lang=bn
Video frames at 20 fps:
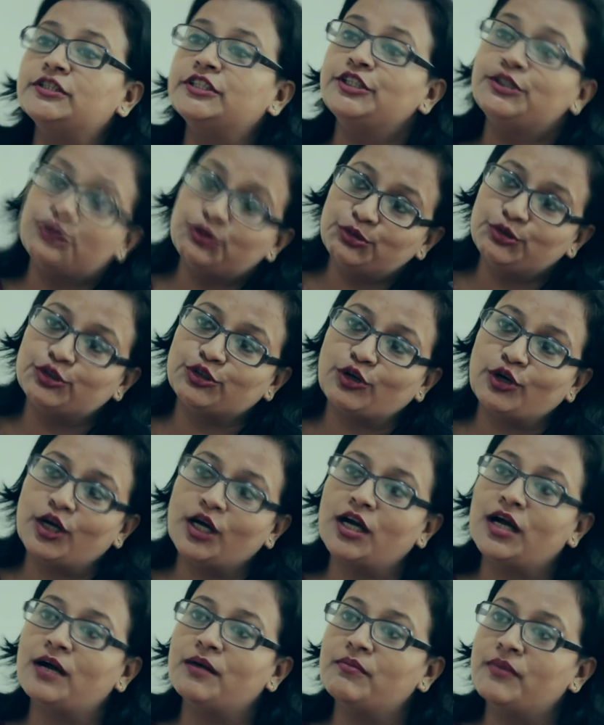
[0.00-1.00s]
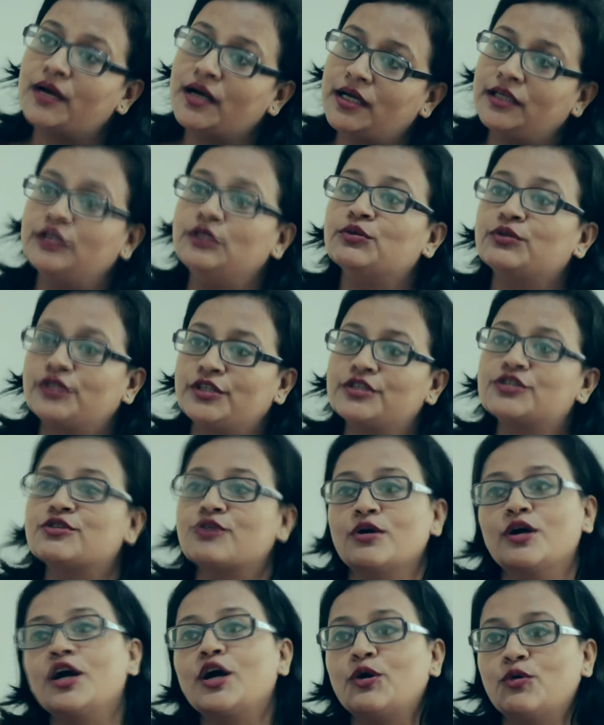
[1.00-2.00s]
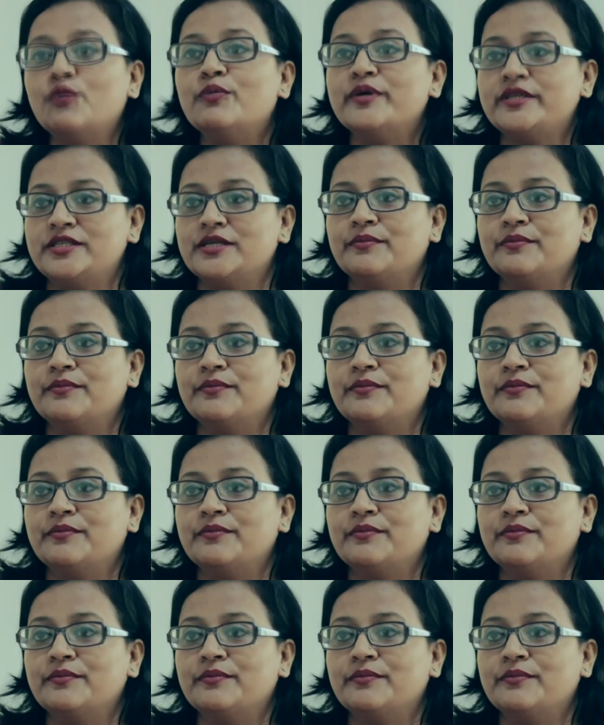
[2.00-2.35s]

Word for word: শিশুর সংখ্যা বা ইয়তের সংখ্যা কমে